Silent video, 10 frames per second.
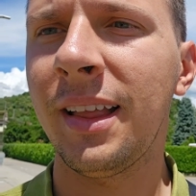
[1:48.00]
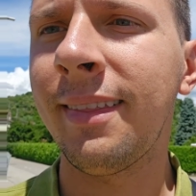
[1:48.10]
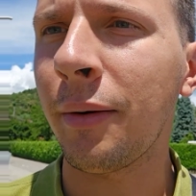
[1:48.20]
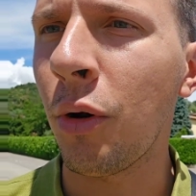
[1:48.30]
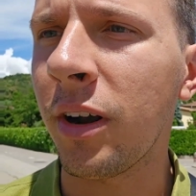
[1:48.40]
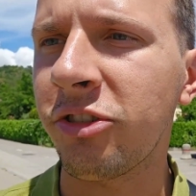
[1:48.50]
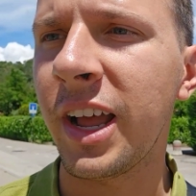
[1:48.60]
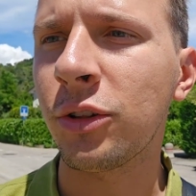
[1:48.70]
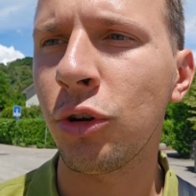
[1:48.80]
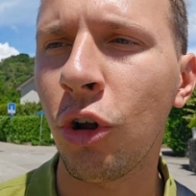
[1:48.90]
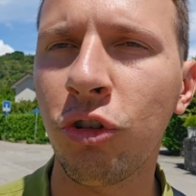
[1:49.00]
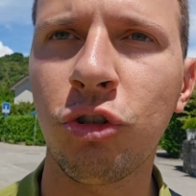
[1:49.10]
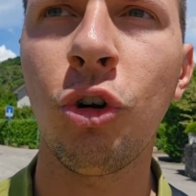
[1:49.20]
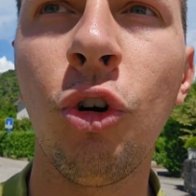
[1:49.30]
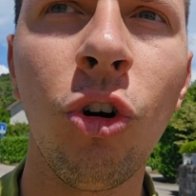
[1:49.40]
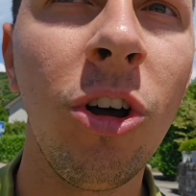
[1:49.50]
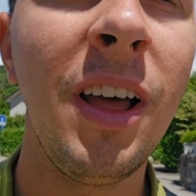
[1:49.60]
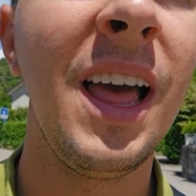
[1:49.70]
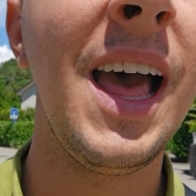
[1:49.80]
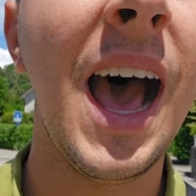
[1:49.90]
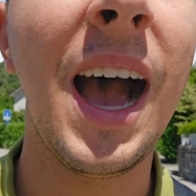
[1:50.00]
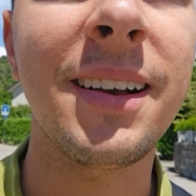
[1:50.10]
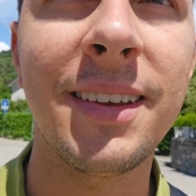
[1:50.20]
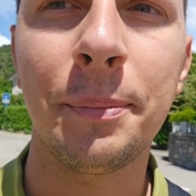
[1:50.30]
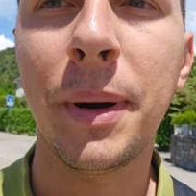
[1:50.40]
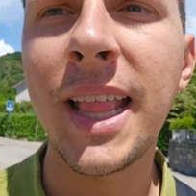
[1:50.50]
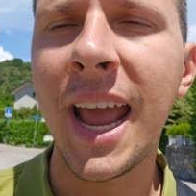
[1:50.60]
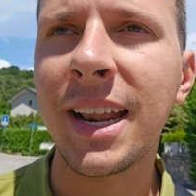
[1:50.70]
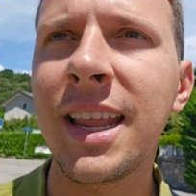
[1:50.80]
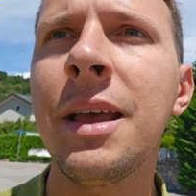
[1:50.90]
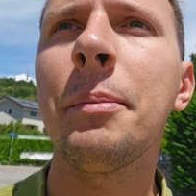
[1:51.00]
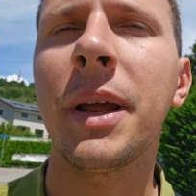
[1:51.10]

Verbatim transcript: da quello che ci ha detto il nostro Axel Paderni,